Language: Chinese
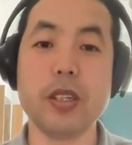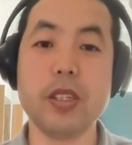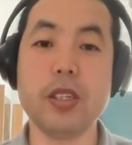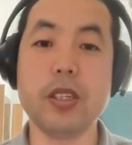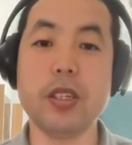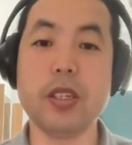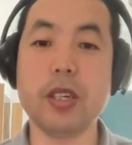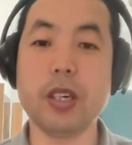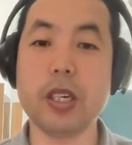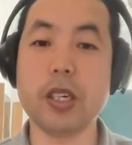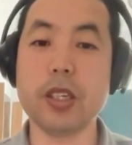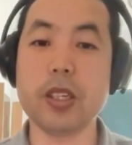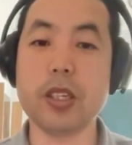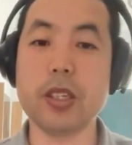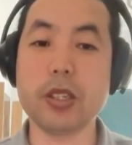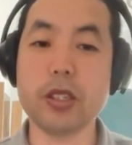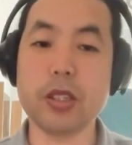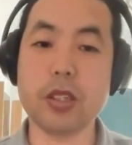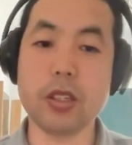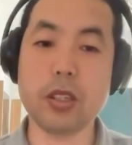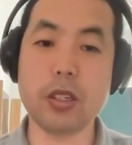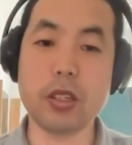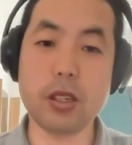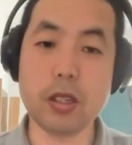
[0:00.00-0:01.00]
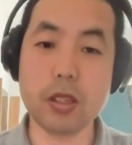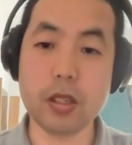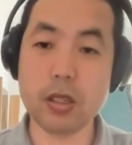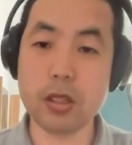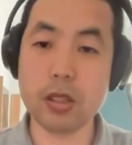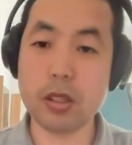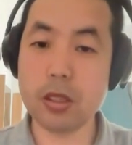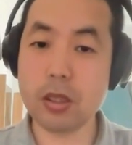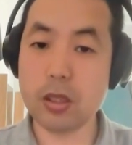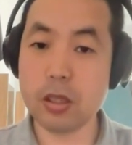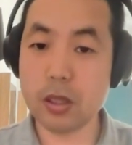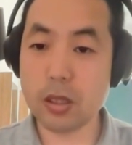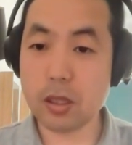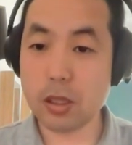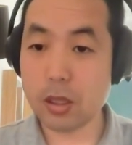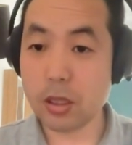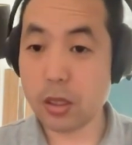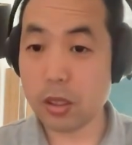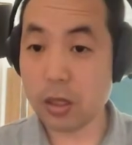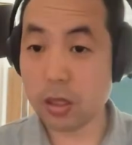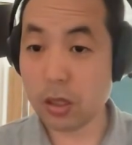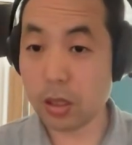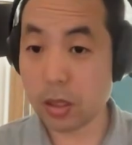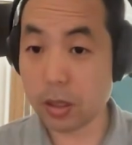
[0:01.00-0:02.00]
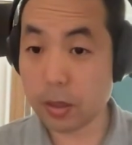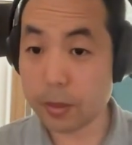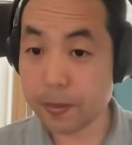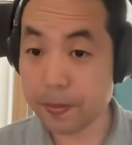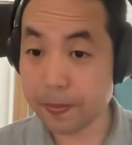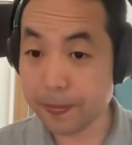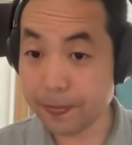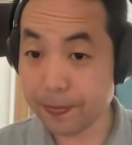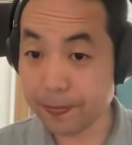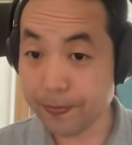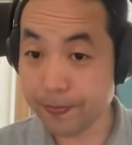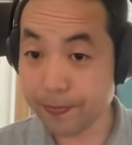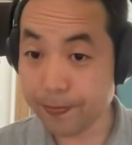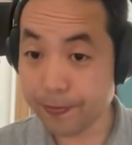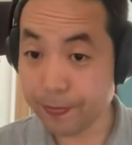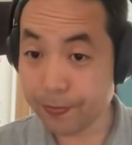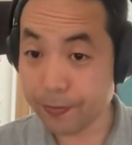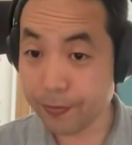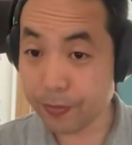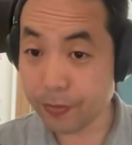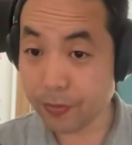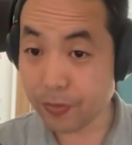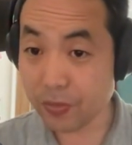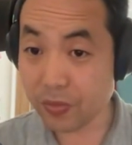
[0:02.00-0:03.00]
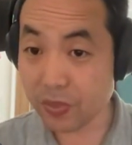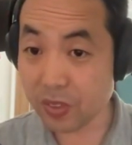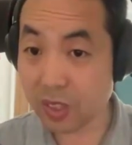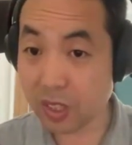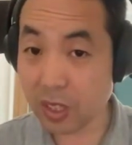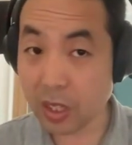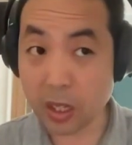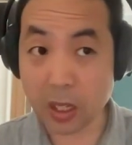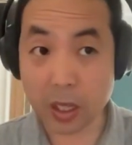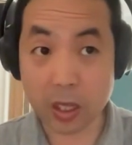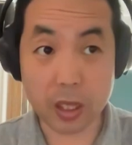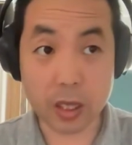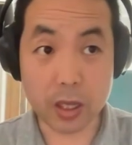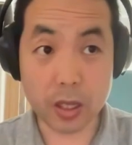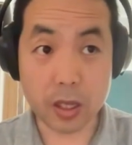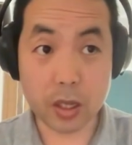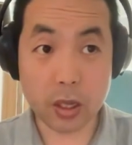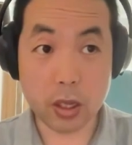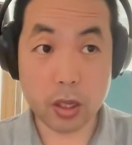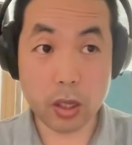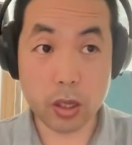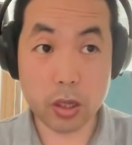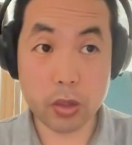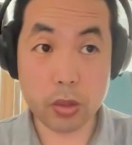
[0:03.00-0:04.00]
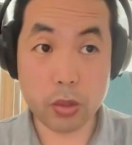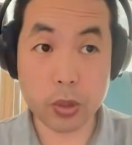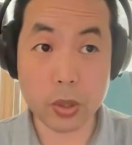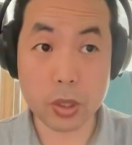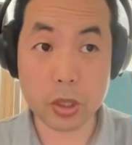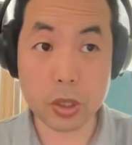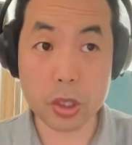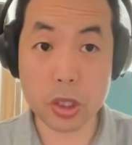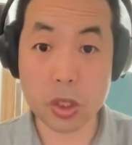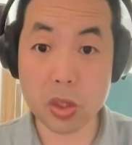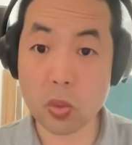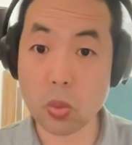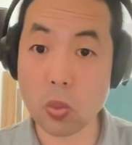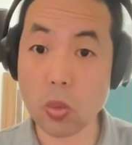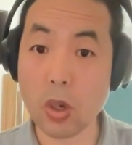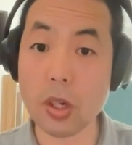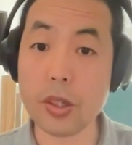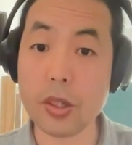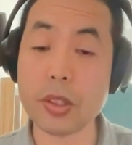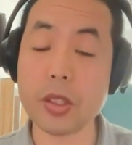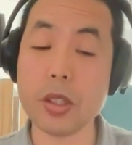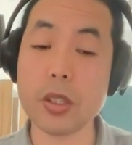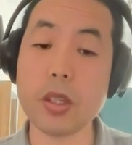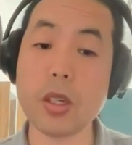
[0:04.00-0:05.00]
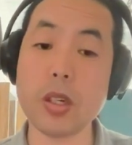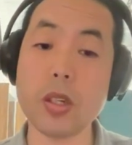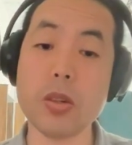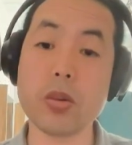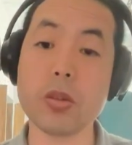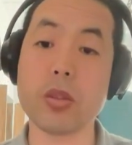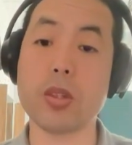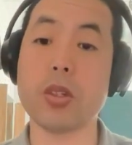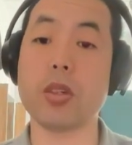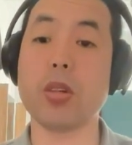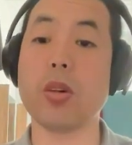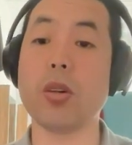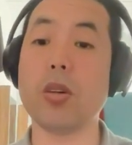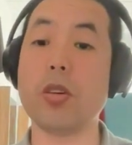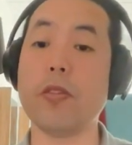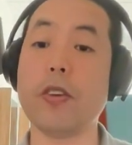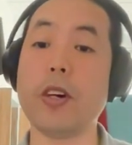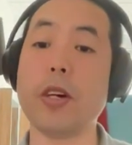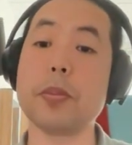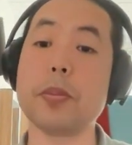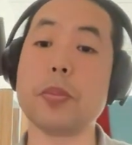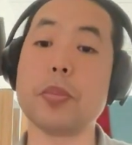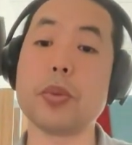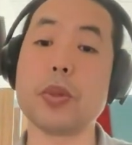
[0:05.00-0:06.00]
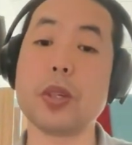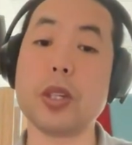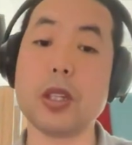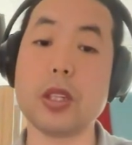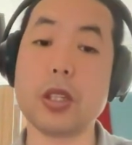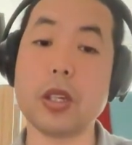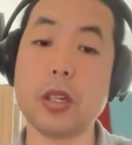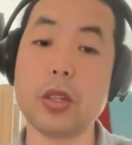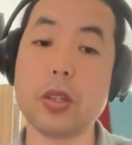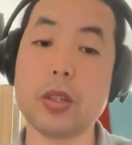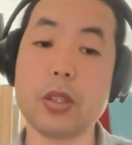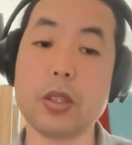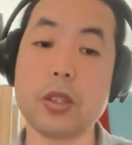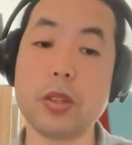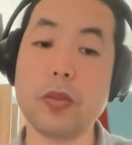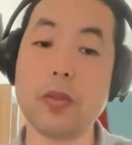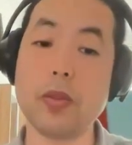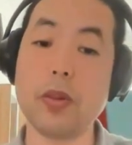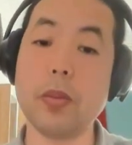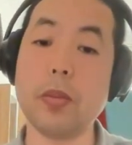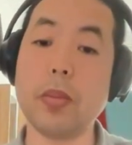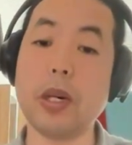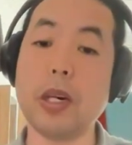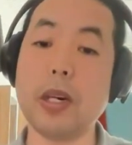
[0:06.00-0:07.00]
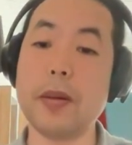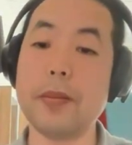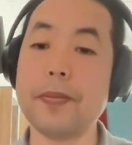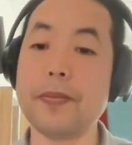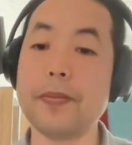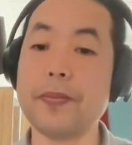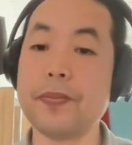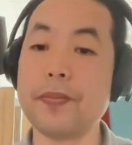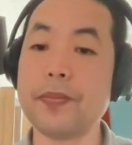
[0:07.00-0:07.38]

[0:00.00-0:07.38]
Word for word: 这应该是，嗯，在六月十五号星期六时候发布的一条新闻吧。